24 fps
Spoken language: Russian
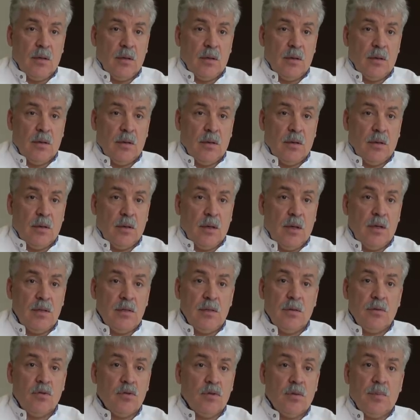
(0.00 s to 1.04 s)
Она говорит, а
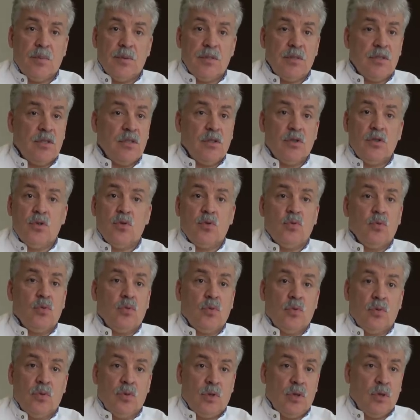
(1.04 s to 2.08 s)
если нужно по
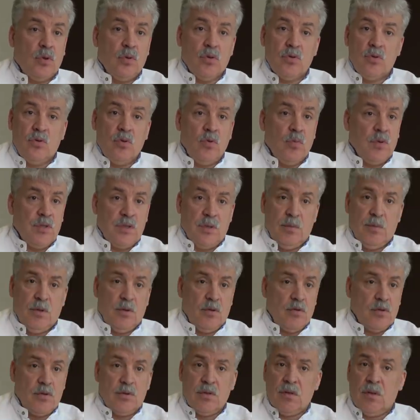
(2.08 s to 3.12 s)
щелчку, и Госдума
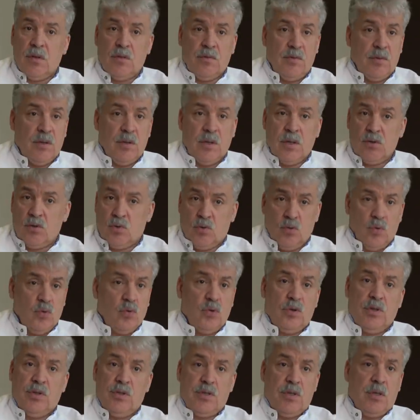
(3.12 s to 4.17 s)
соберется, и Совет Федерации, что
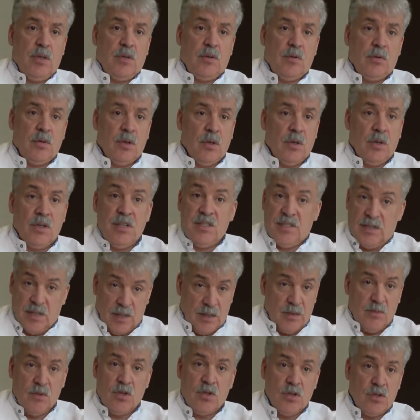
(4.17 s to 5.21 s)
угодно сделают. И
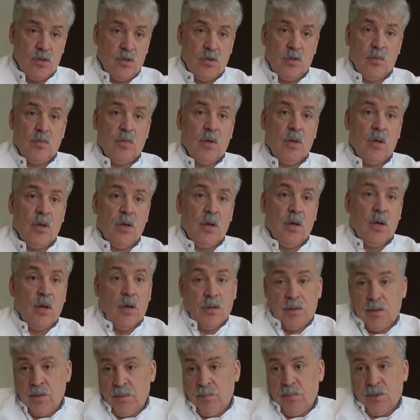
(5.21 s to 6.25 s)
задним числом.
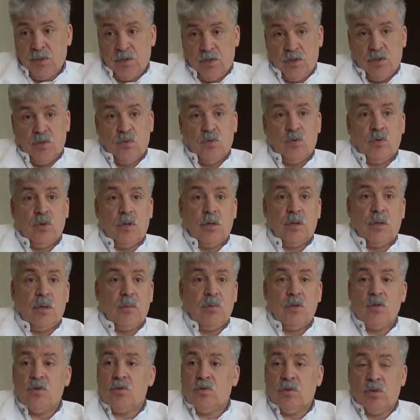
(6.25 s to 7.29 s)
А там процедура,
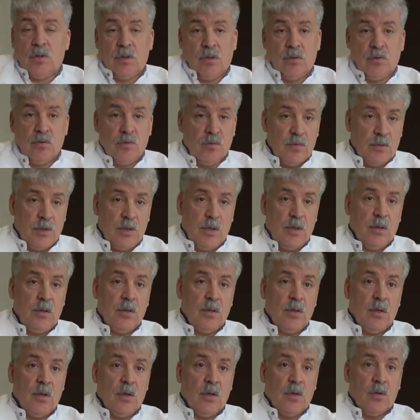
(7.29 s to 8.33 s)
там ничего такого
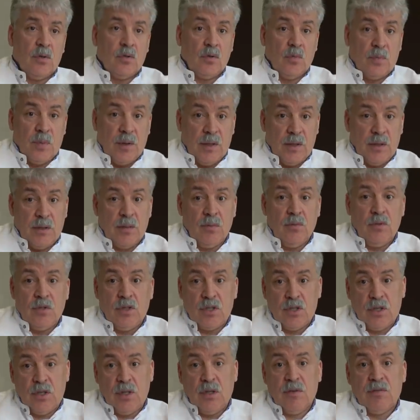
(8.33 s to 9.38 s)
нет. Но поэтому
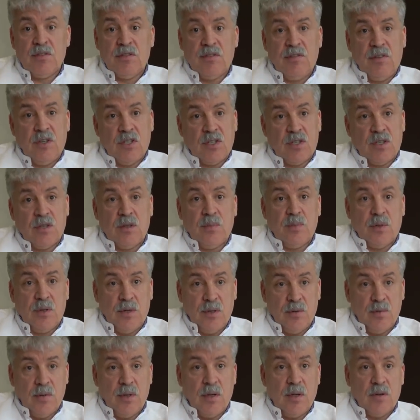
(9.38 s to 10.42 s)
решения взвешенно
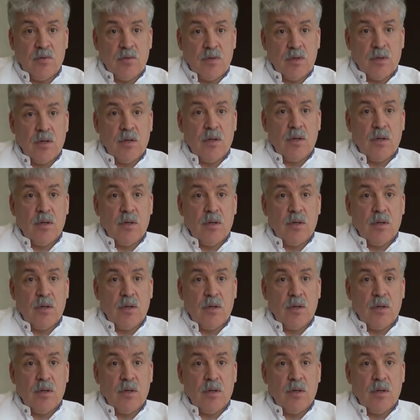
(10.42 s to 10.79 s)
принимаются.